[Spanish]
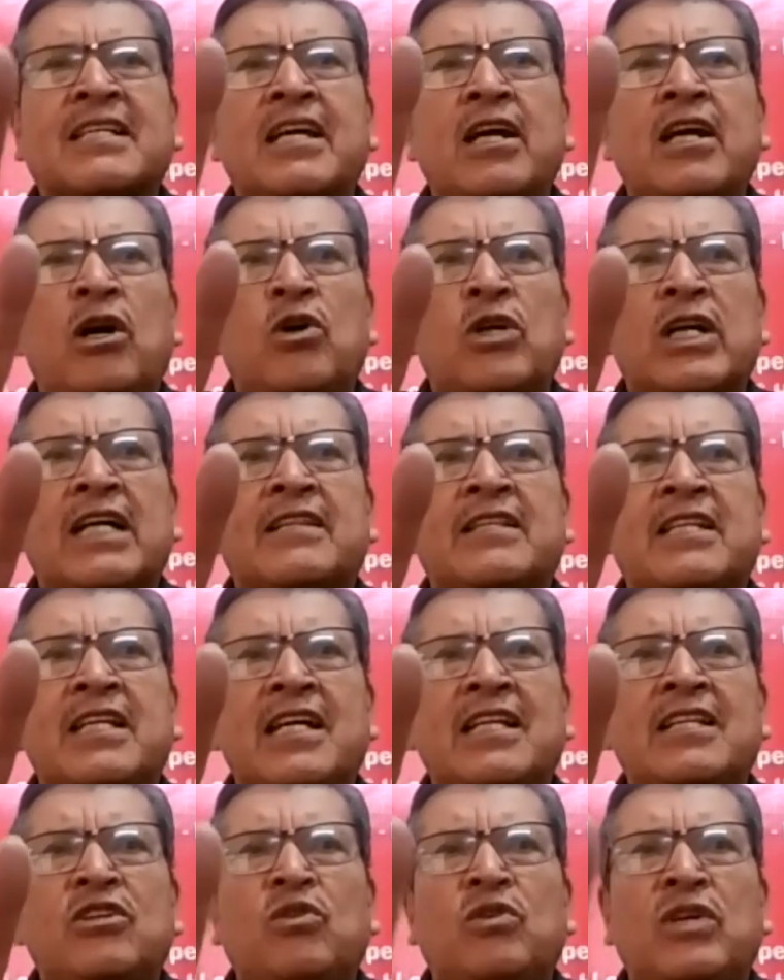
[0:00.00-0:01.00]
que ahora
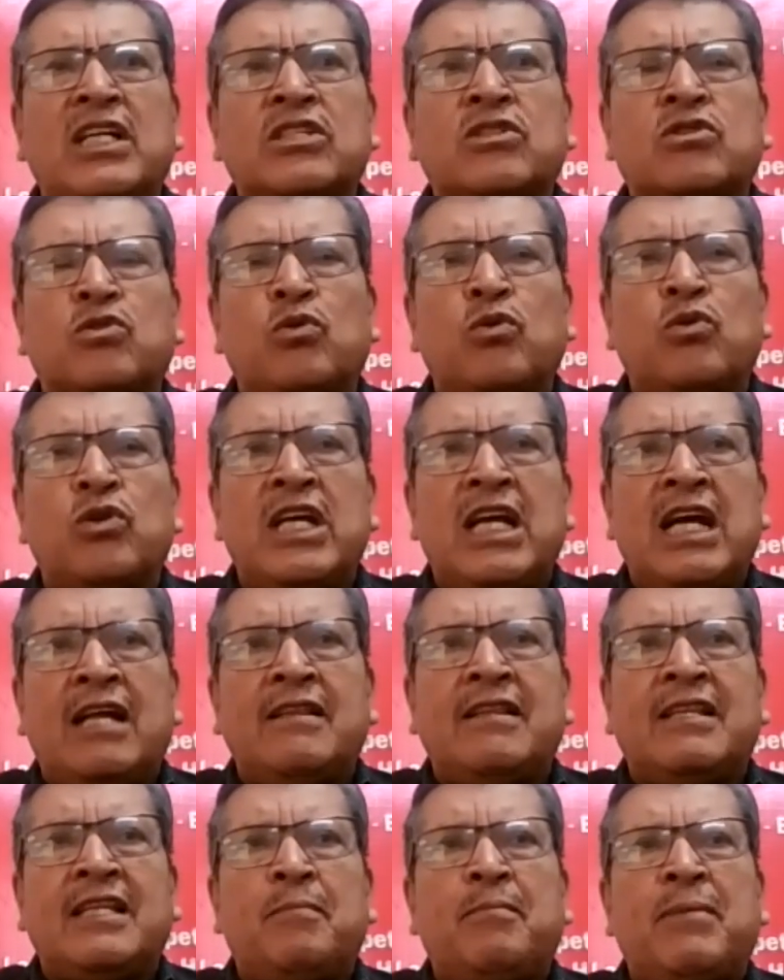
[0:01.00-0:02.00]
tiene un estudiante